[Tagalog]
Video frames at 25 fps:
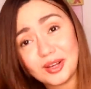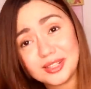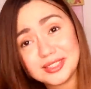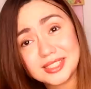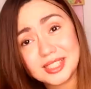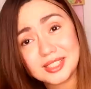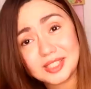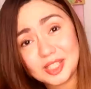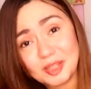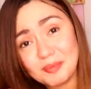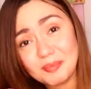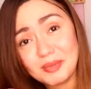
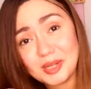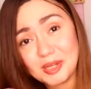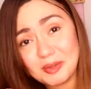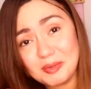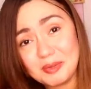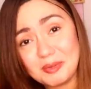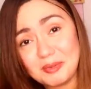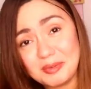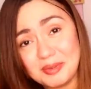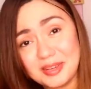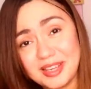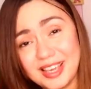Kasi ito yung
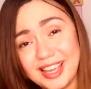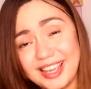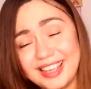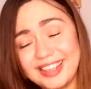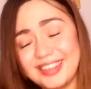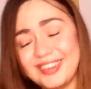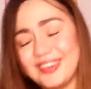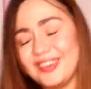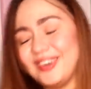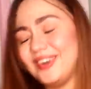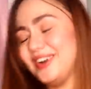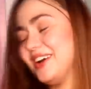pinamimigay
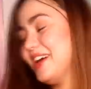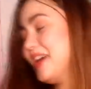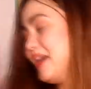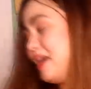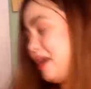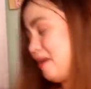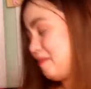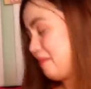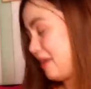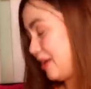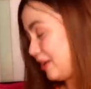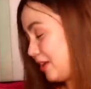ko.
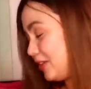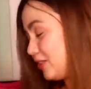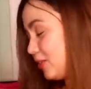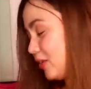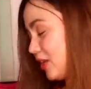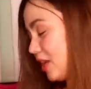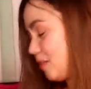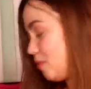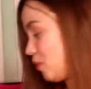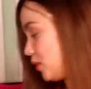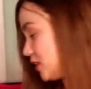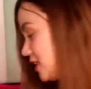Pero ito
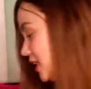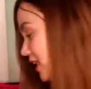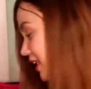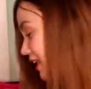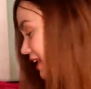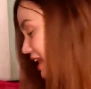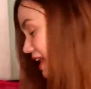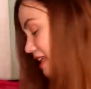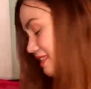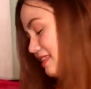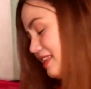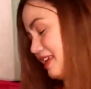na, buksan
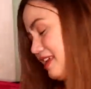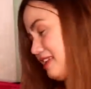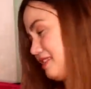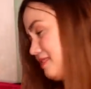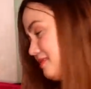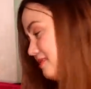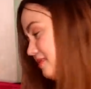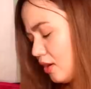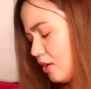na natin.